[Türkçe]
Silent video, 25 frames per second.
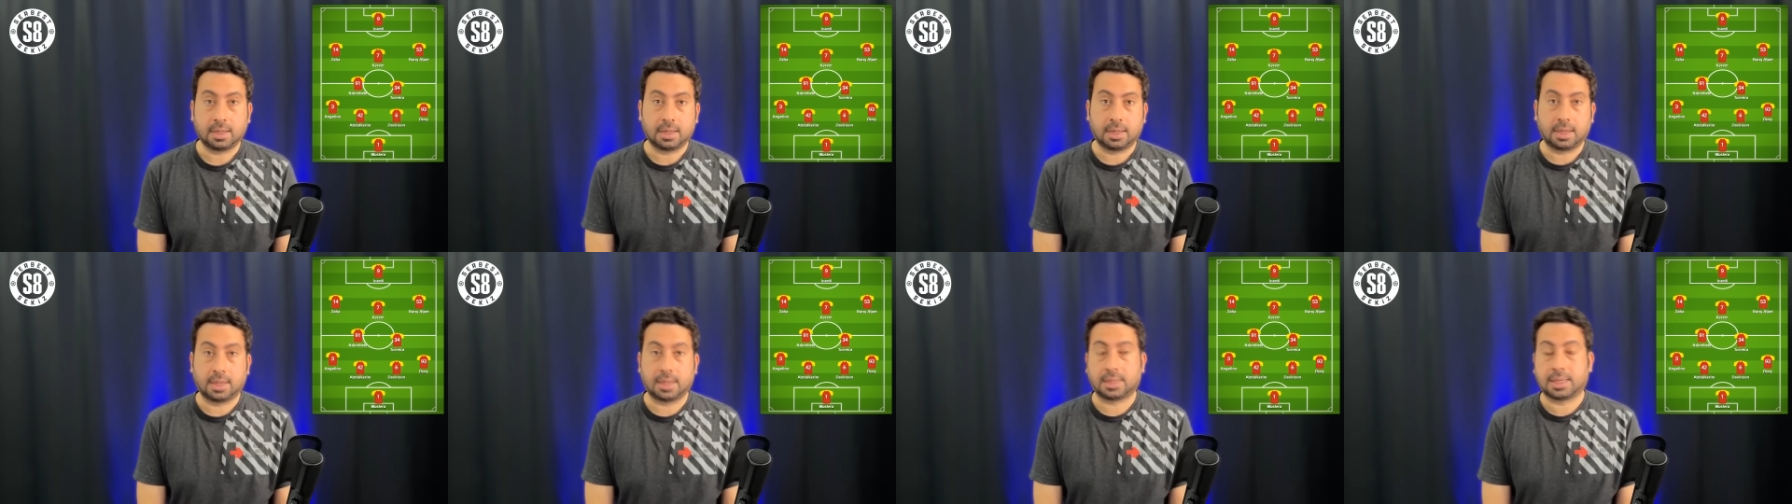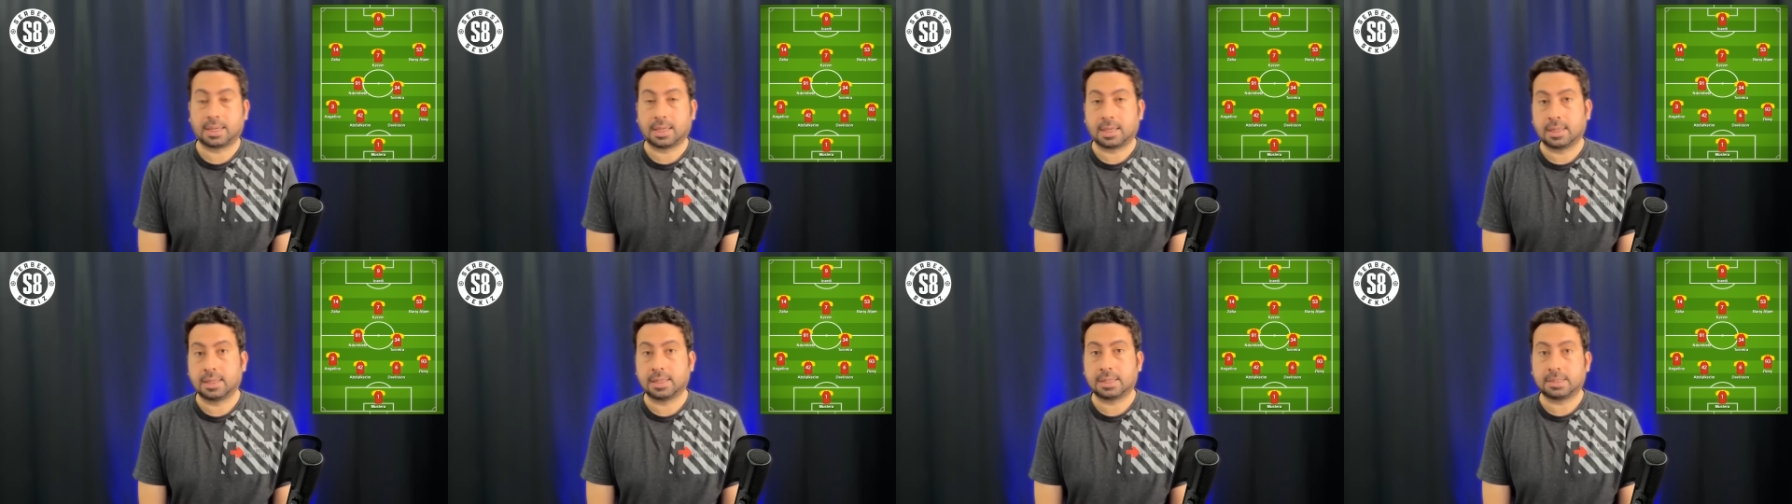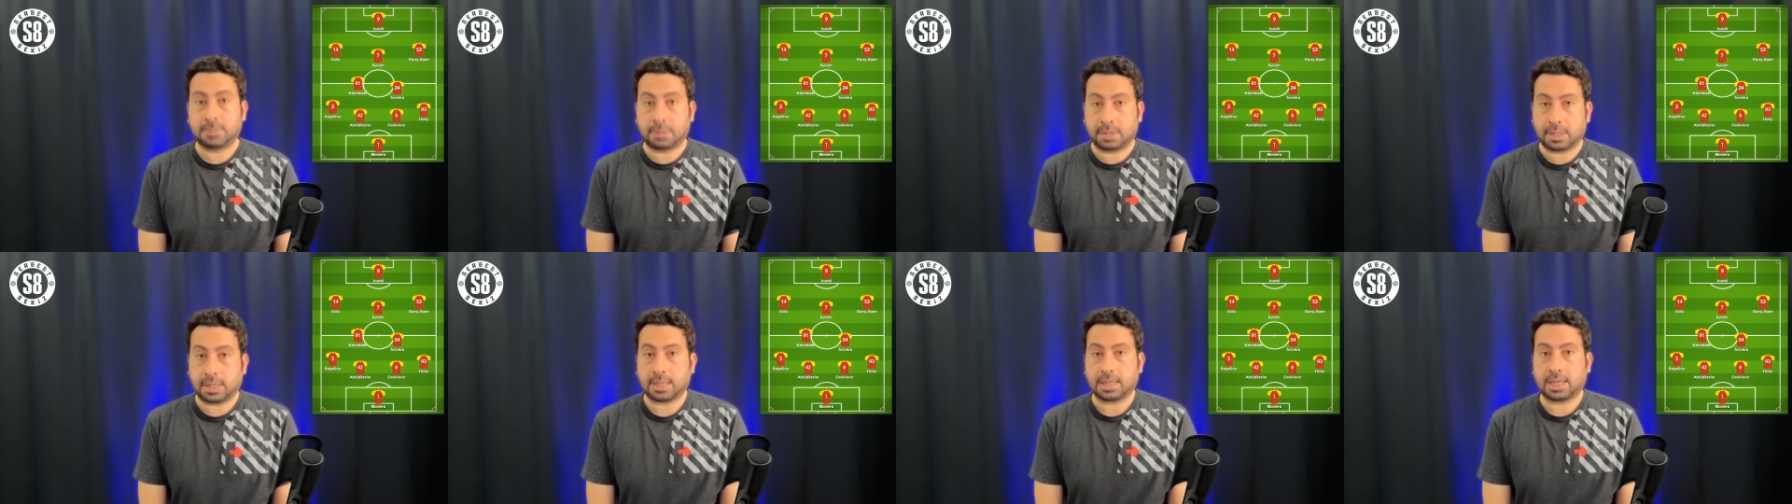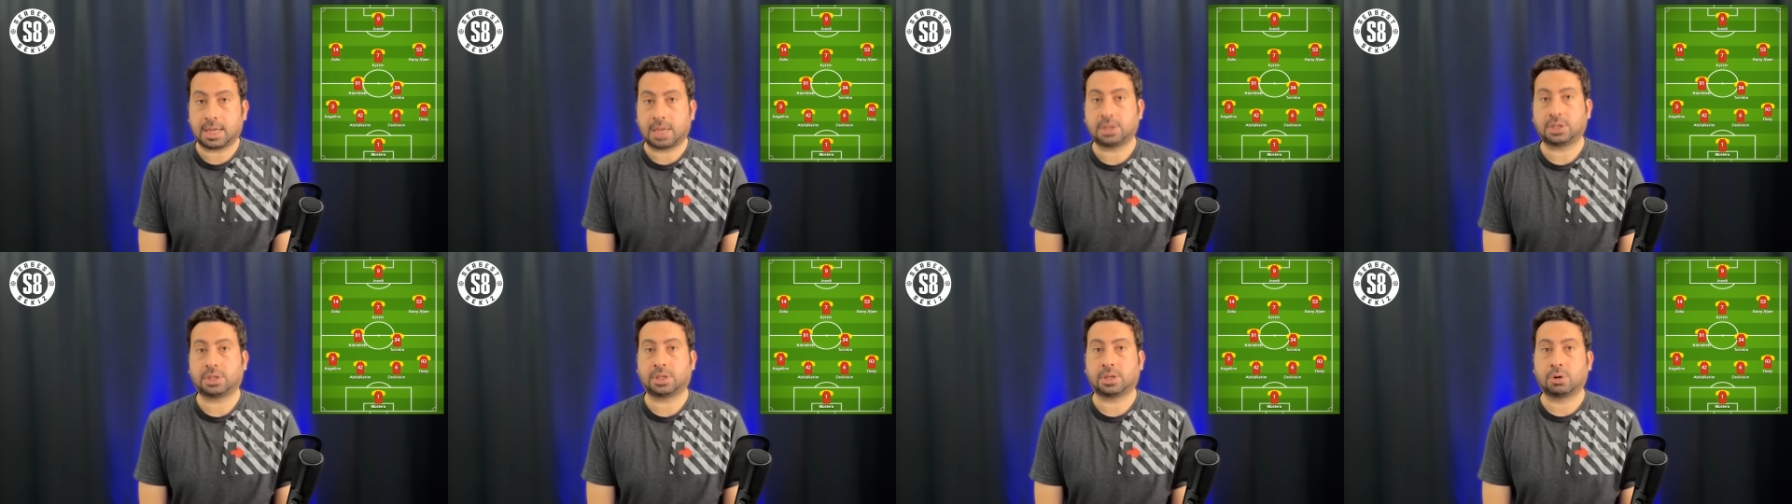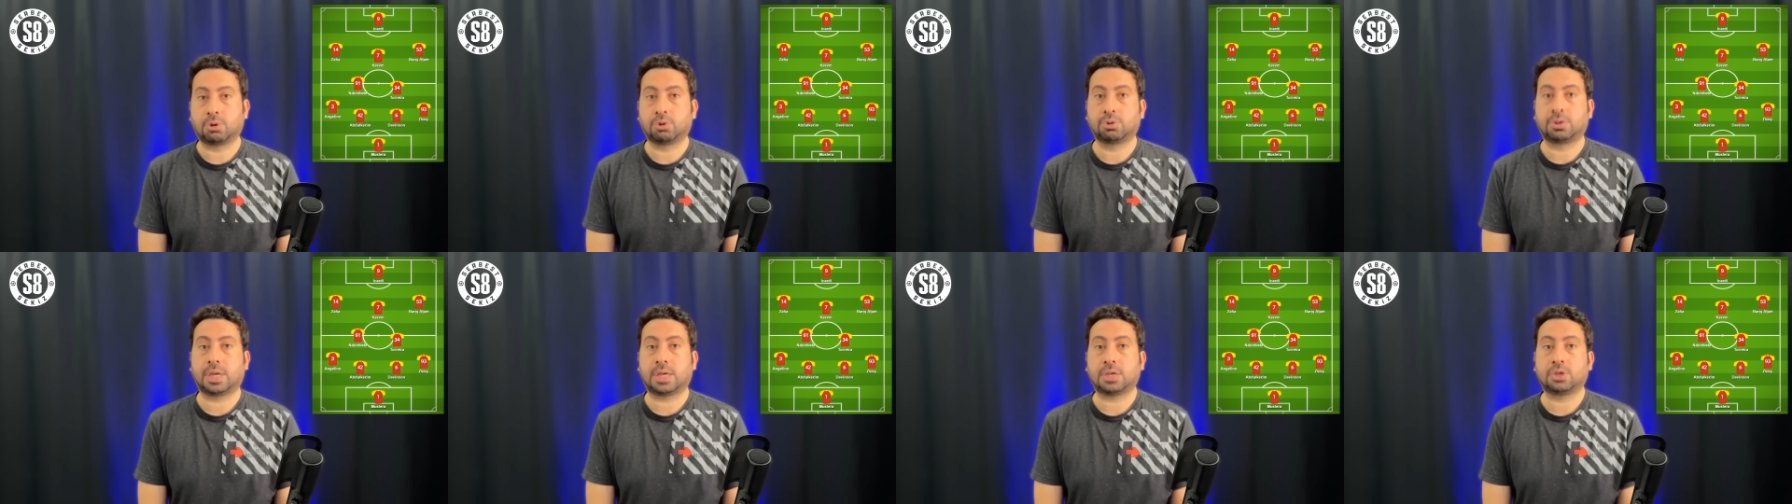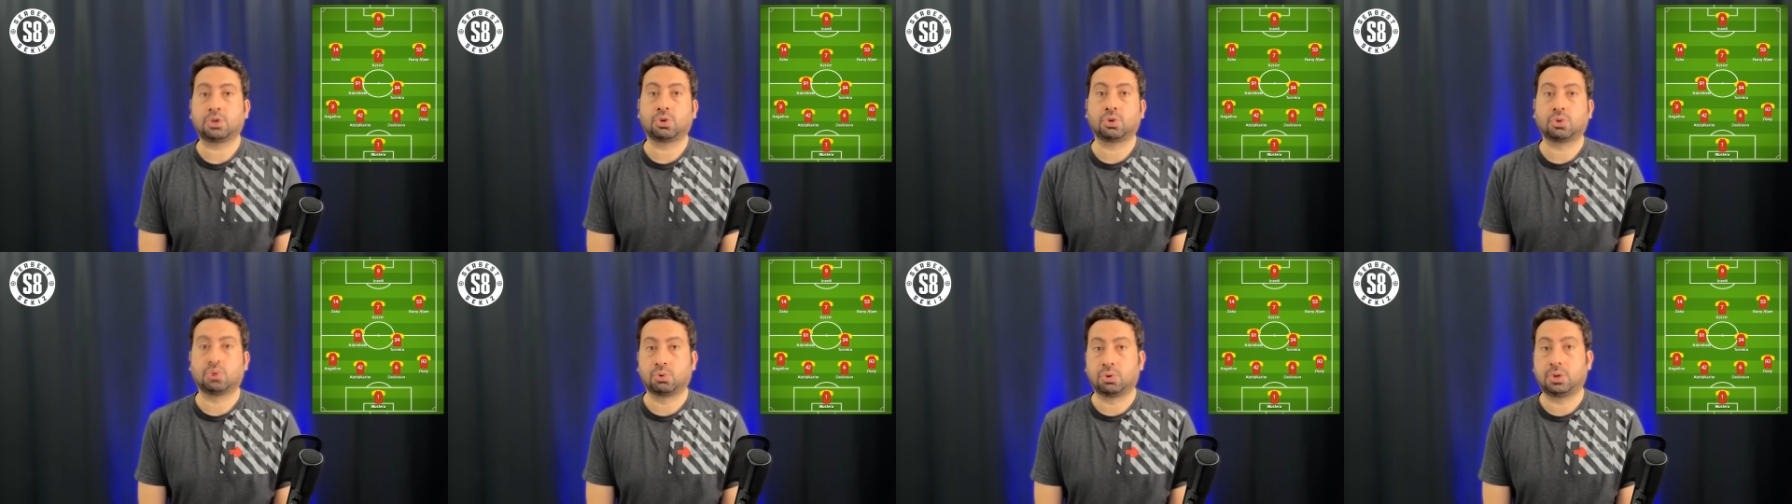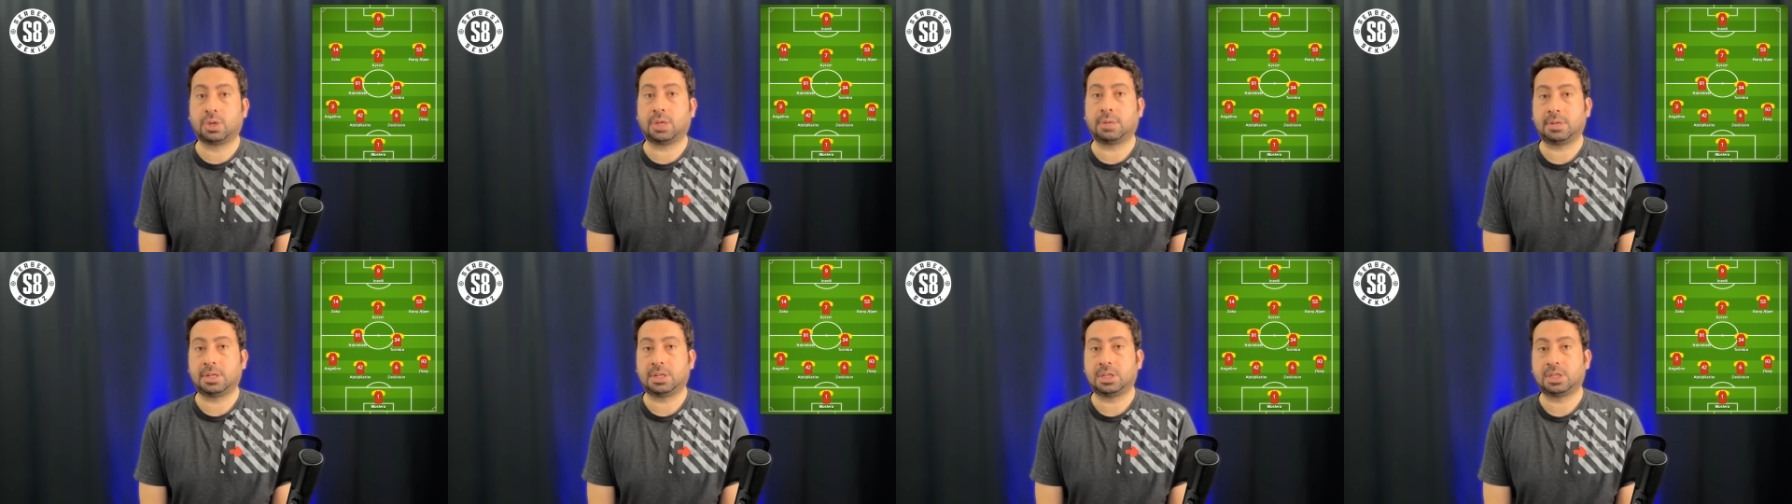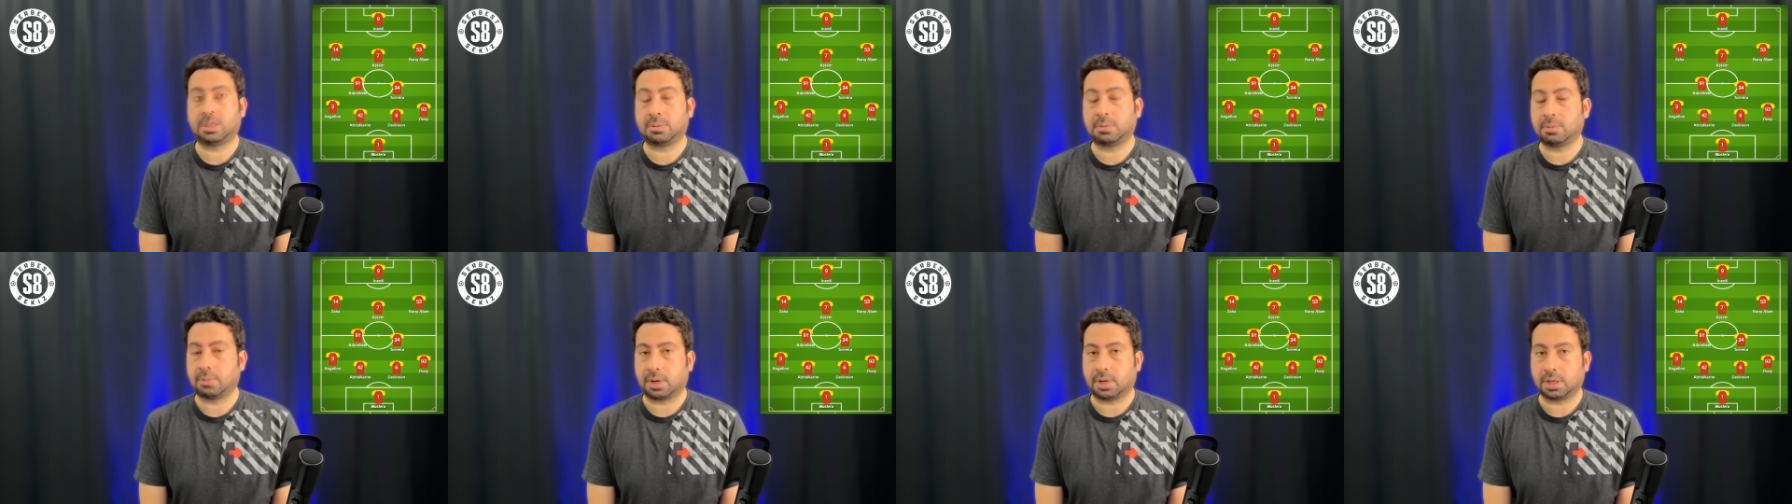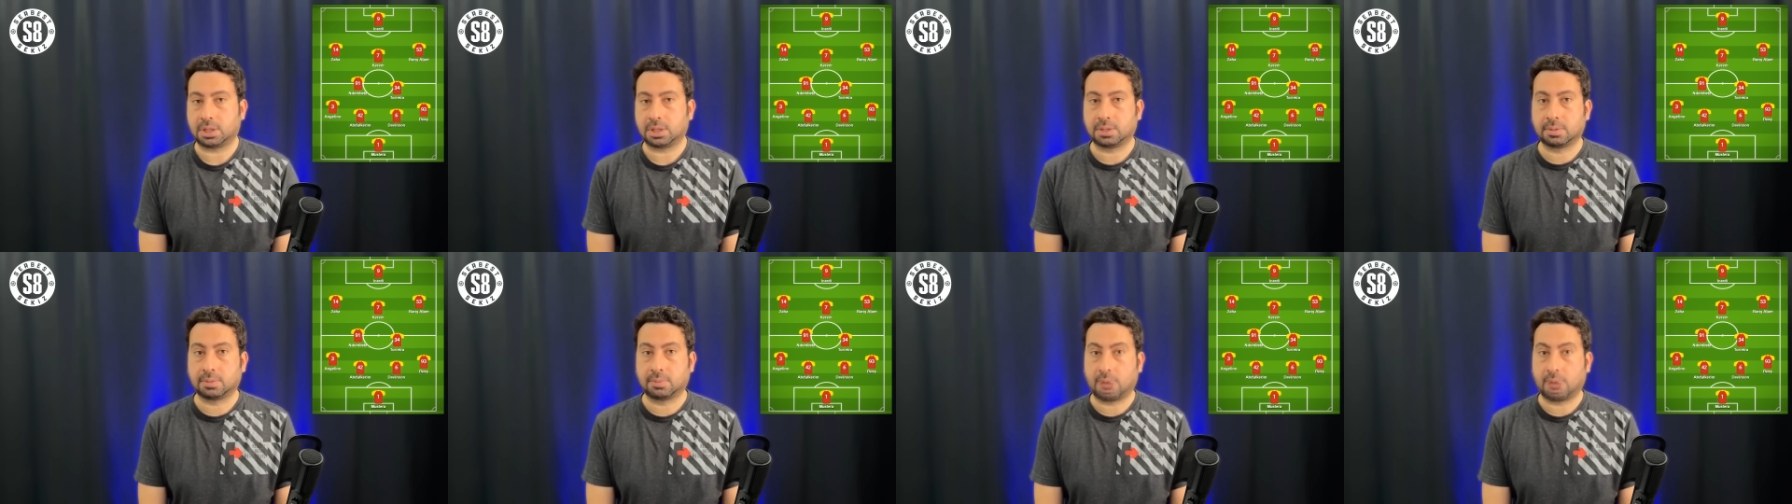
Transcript: e, ki nispeten gerçekten rotasyona uğrayabileceği bir maçtı.